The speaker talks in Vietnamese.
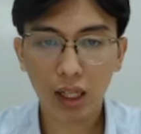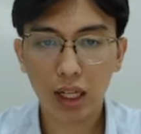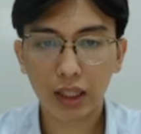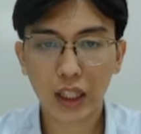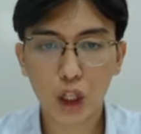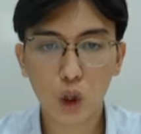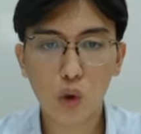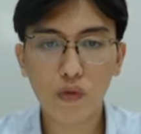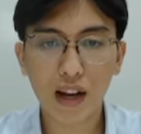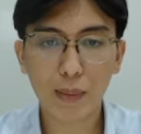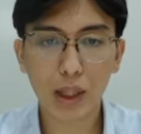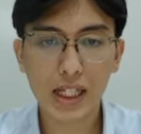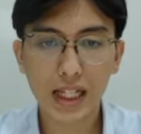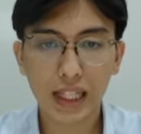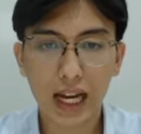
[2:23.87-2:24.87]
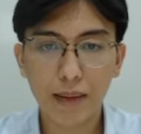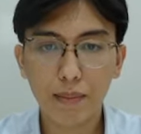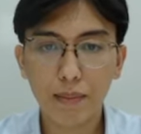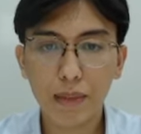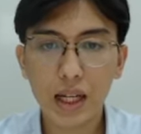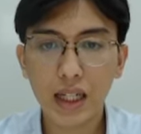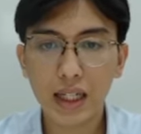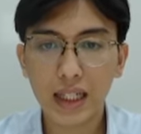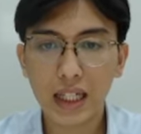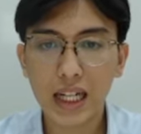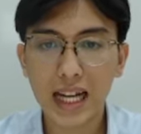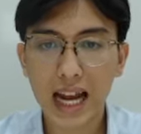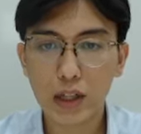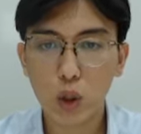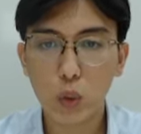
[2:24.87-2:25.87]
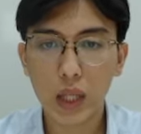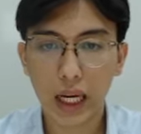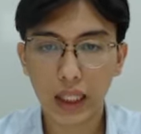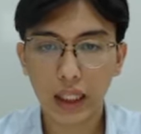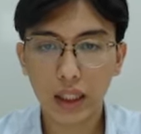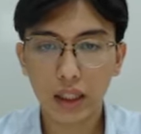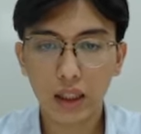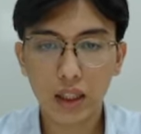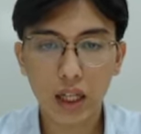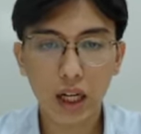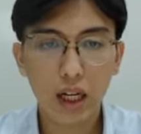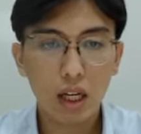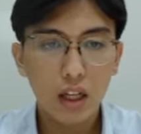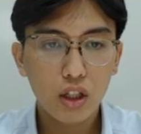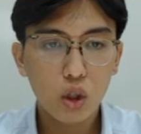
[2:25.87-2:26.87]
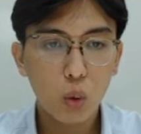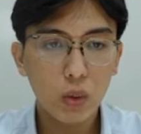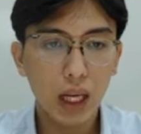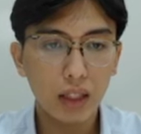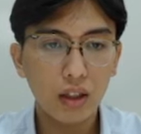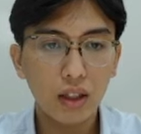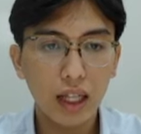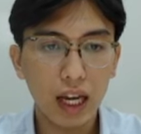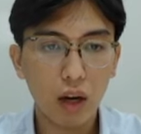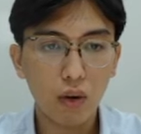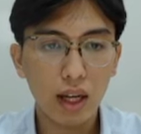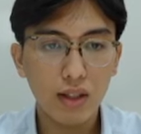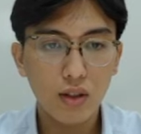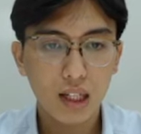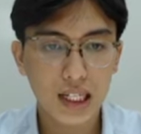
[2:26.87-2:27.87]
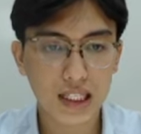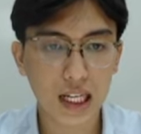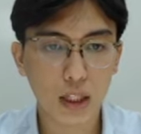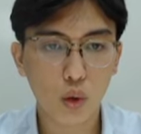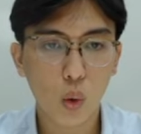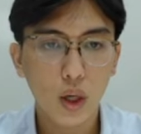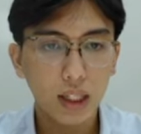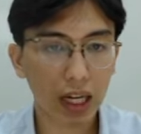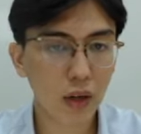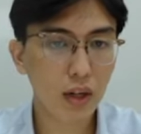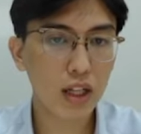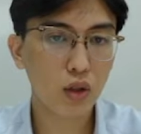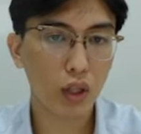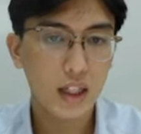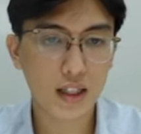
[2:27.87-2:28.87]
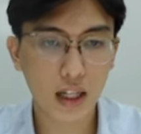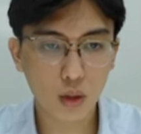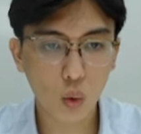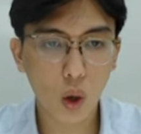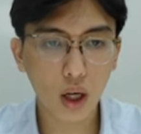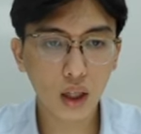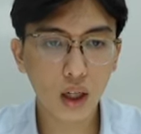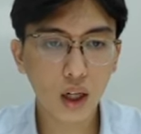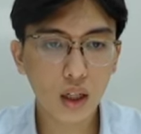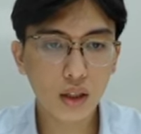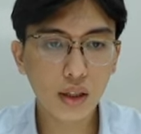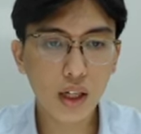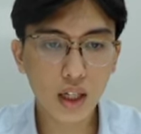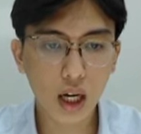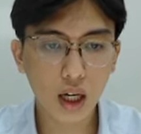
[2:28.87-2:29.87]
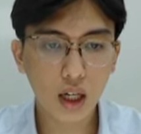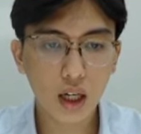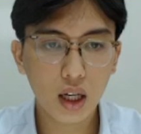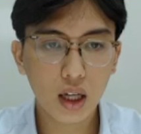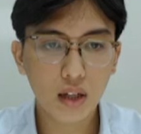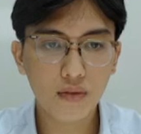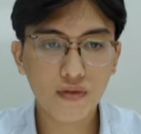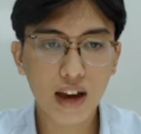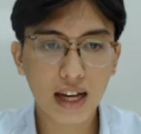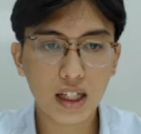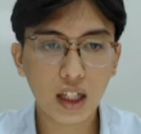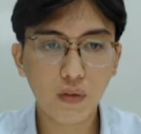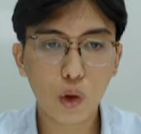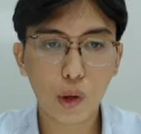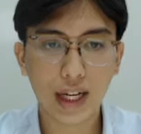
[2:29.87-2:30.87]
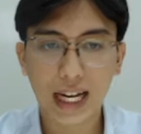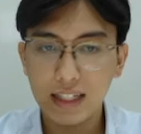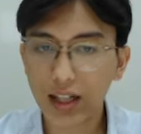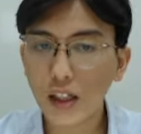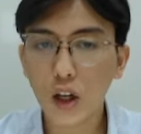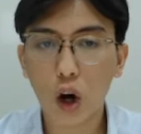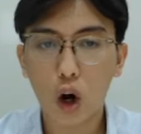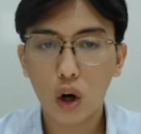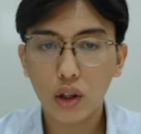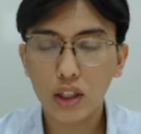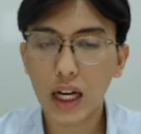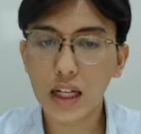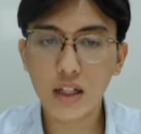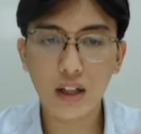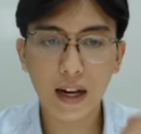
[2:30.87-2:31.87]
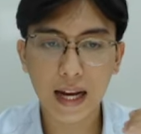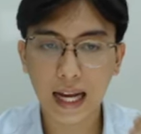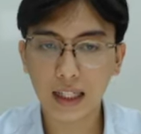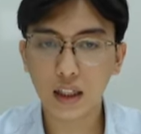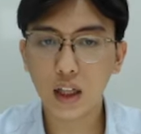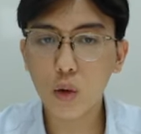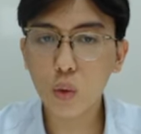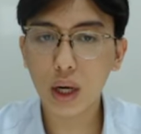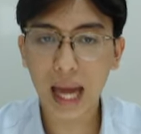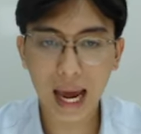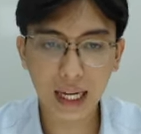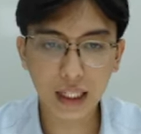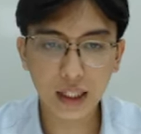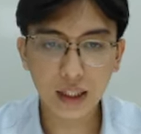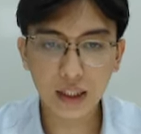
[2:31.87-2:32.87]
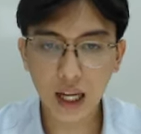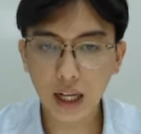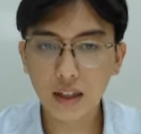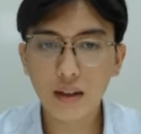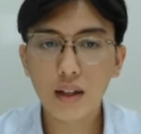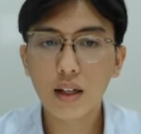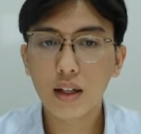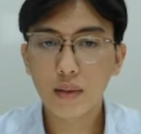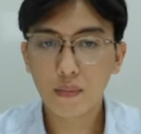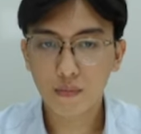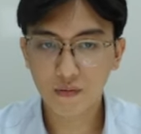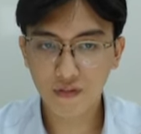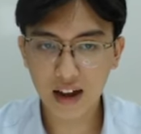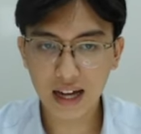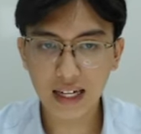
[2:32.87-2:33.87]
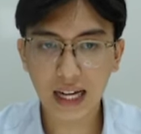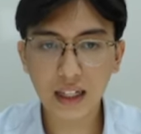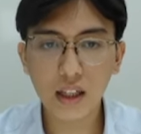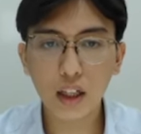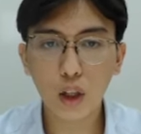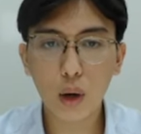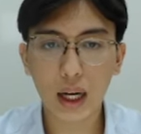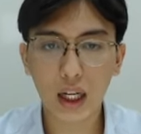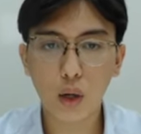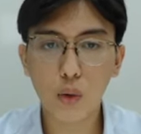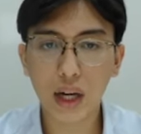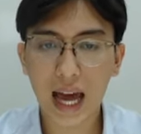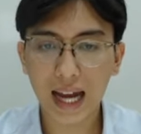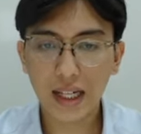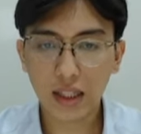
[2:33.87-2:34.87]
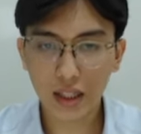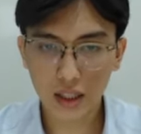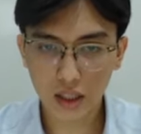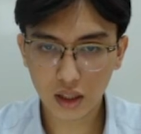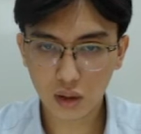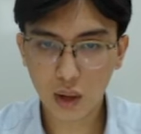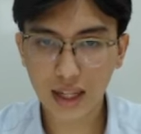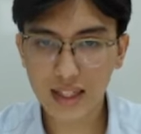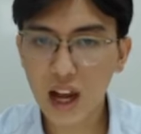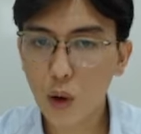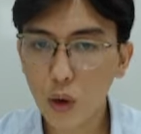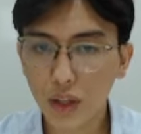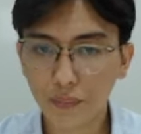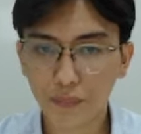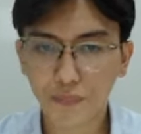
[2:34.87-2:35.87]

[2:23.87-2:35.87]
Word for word: Thì nó cũng vào một cái trạng thái biên đi ngang rung giật được chưa dùng giật cứ kéo lên rồi lại giật xuống kéo lên rồi lại giật xuống được chưa và những cái vùng này đánh rất khó gần như là đánh không có lại nhá và đánh những cái đoạn này không có lại đoạn sau ấy